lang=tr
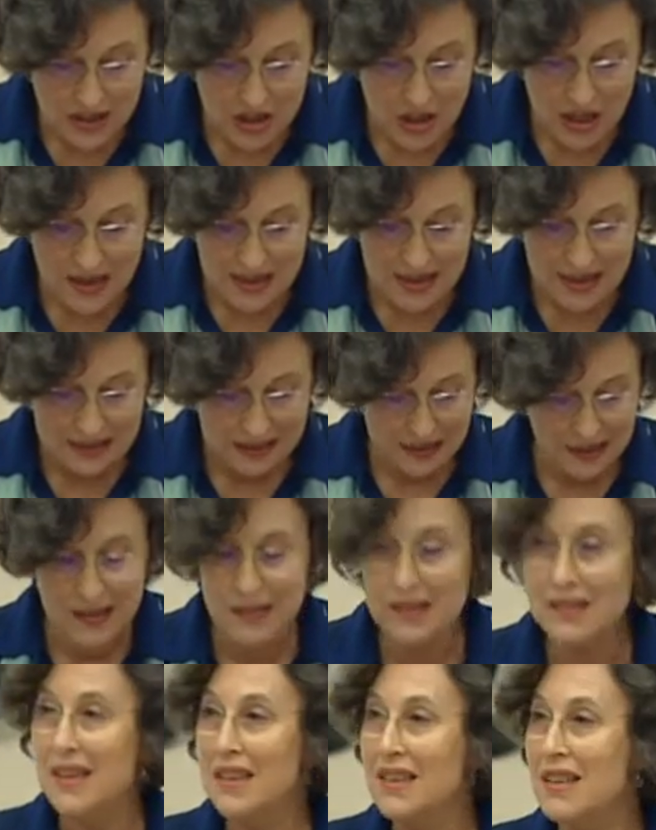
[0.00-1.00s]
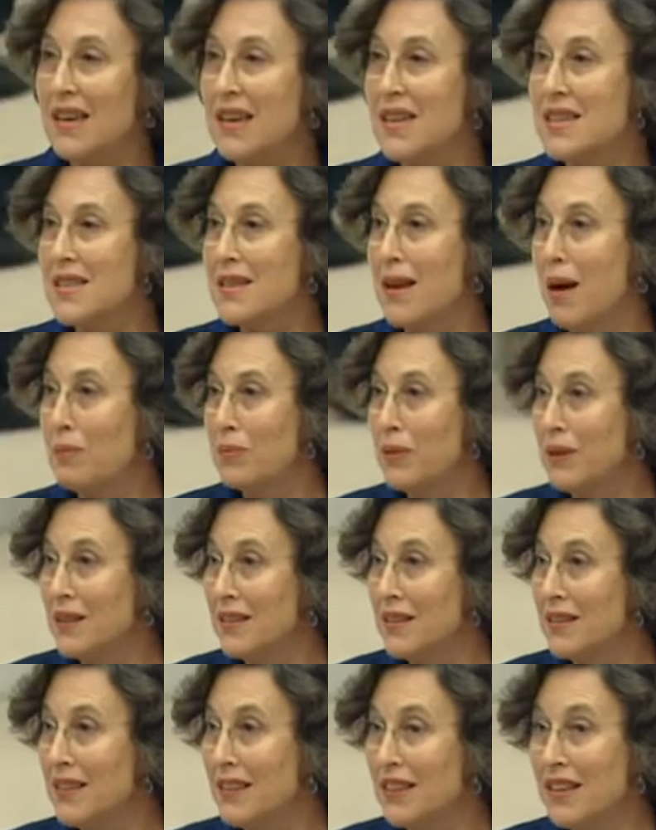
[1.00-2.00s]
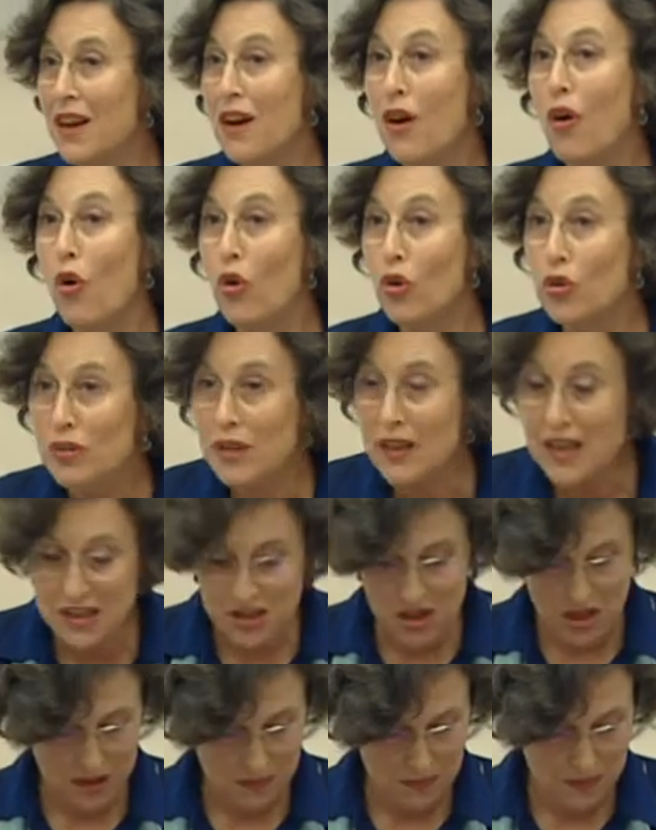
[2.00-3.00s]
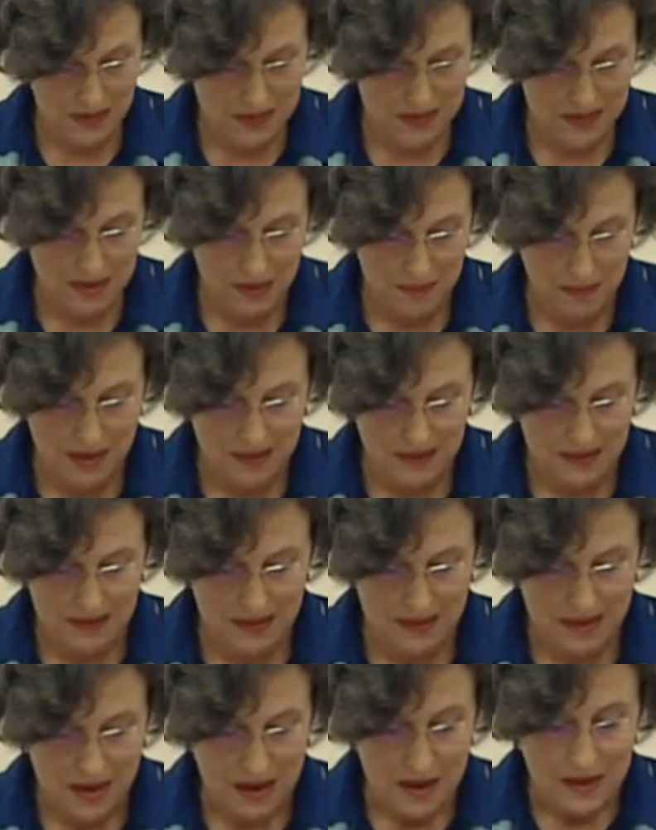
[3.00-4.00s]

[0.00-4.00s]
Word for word: cennetlerindeki hesaplarının ortaya çıkması demektir.